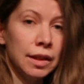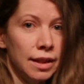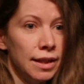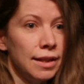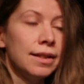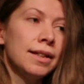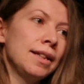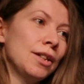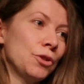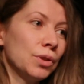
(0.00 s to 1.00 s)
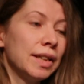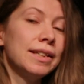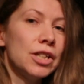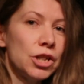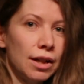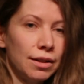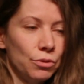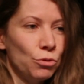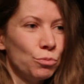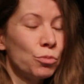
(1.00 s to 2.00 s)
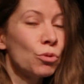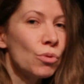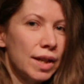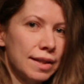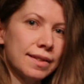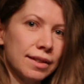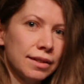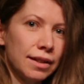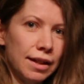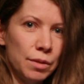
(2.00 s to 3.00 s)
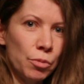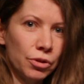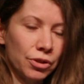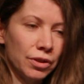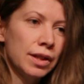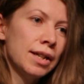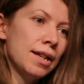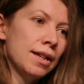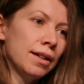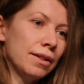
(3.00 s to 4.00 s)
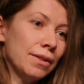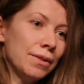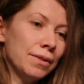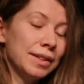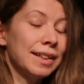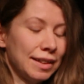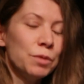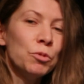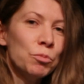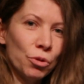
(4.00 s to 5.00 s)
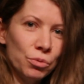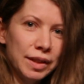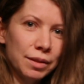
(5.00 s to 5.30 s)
Et ce qui est déjà une prouesse à l'époque euh, n'est qu'un début pour lui.